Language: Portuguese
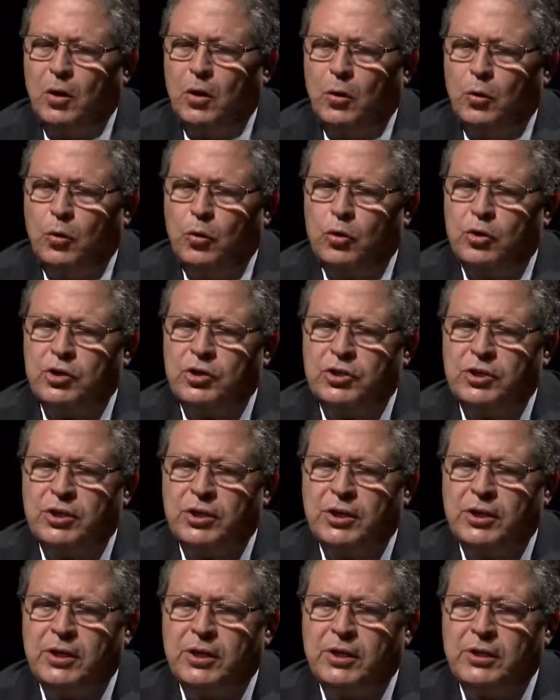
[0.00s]
Hoje,
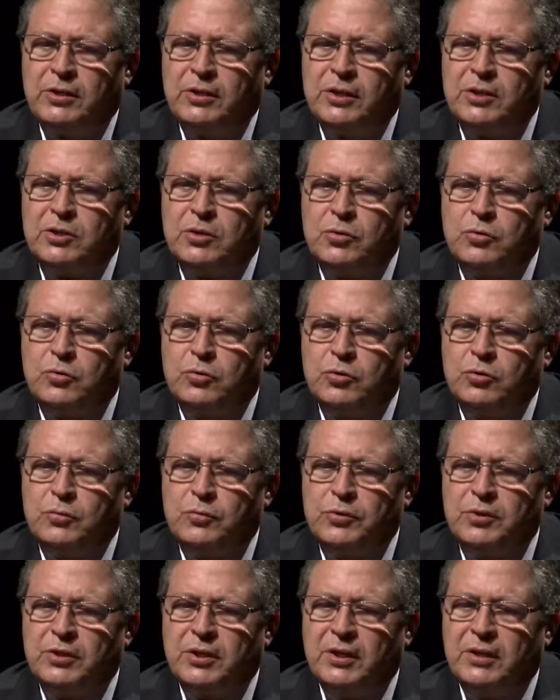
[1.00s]
nesses
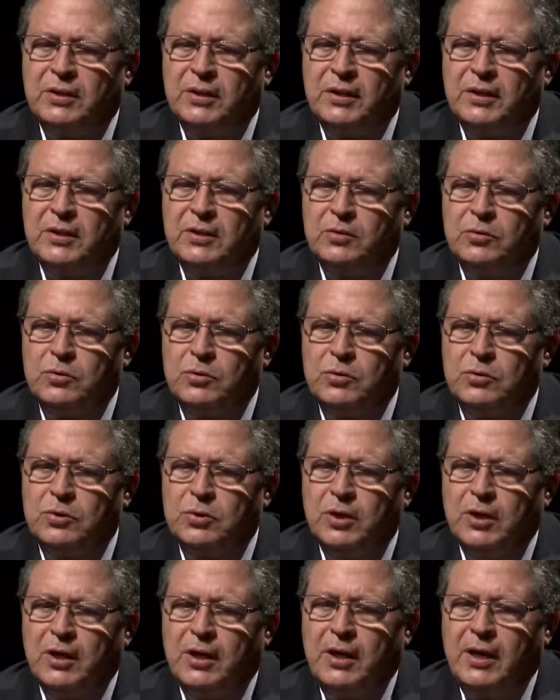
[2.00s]
últimos 30 anos,
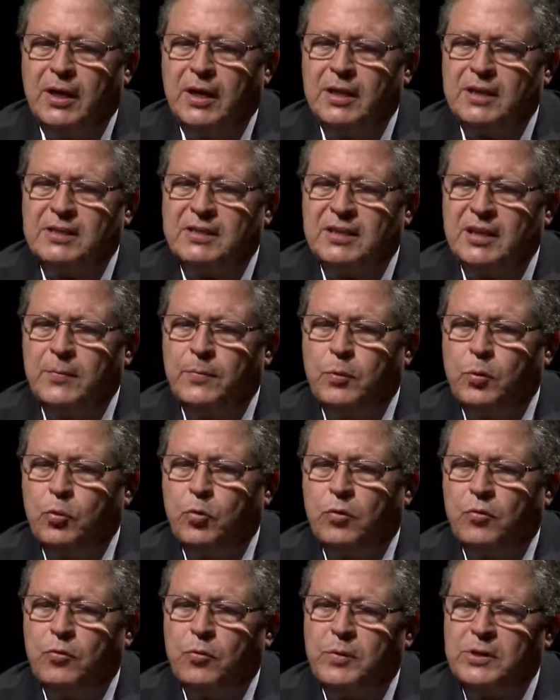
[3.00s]
é, sempre
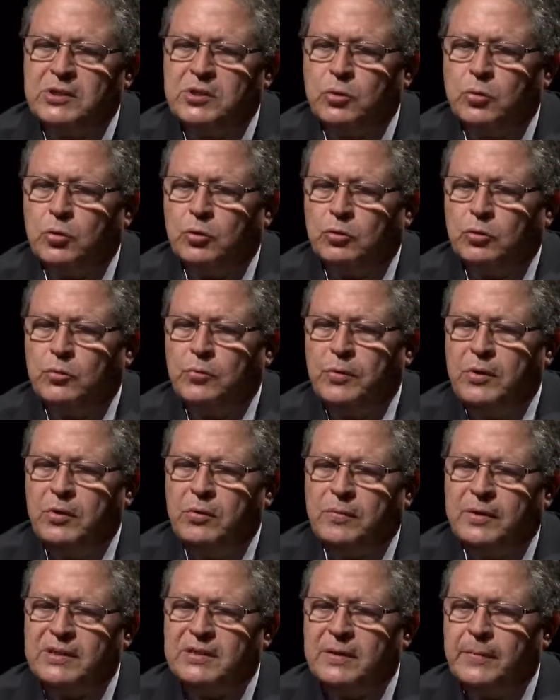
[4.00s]
houve uma dicotomia,
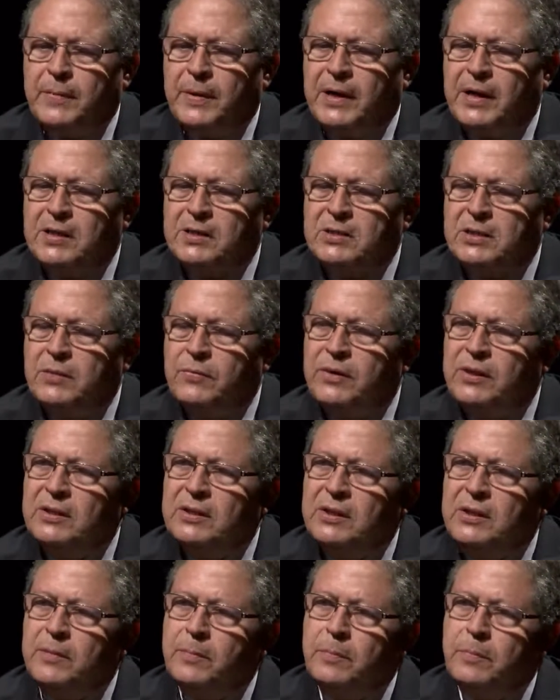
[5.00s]
uma separação
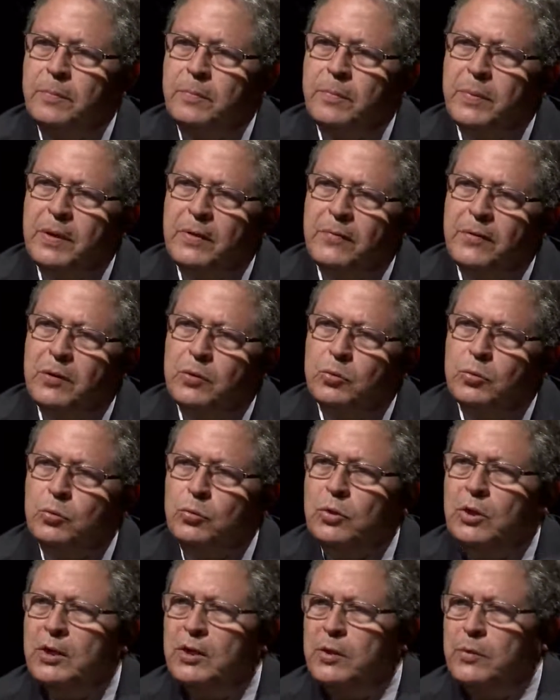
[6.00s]
entre
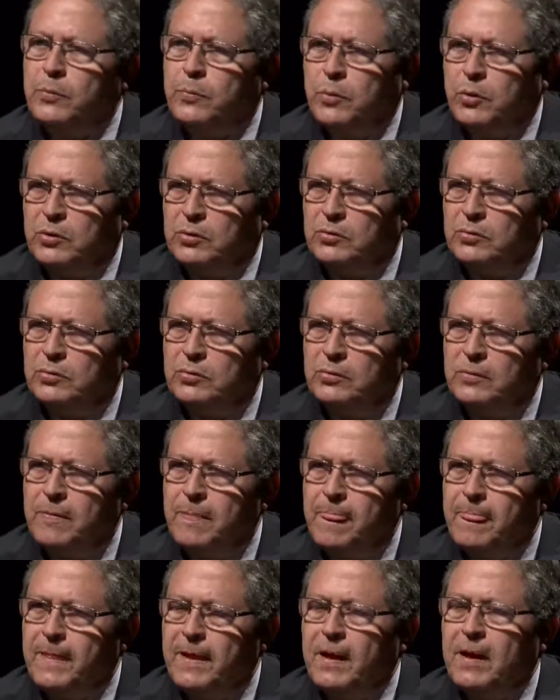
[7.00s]
prefeitura e porto.
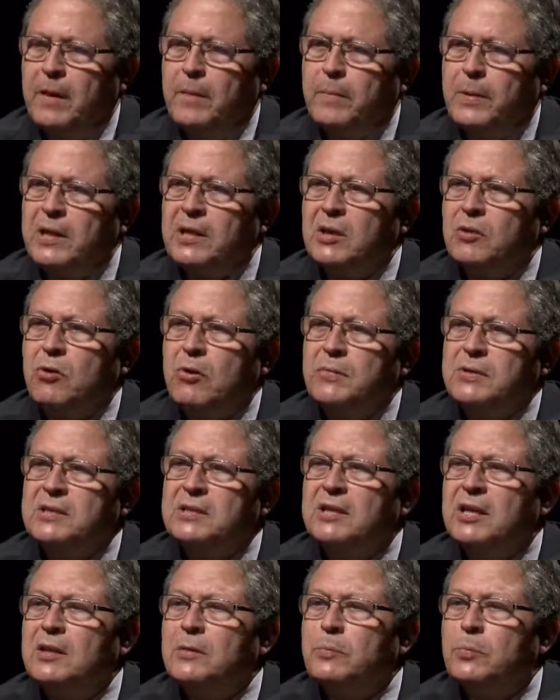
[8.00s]
Paranaguá é uma
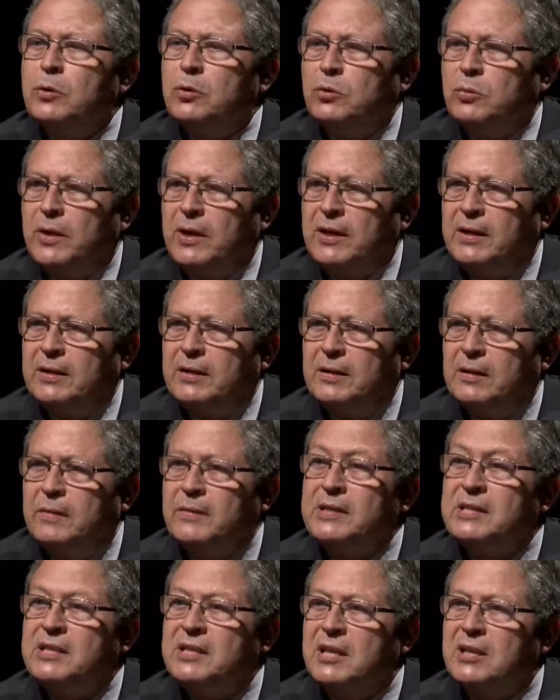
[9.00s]
cidade portuária,
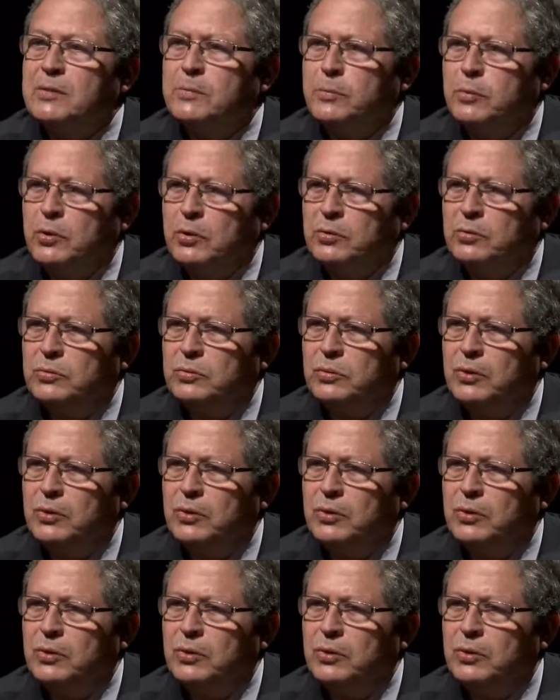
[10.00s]
uma cidade porto.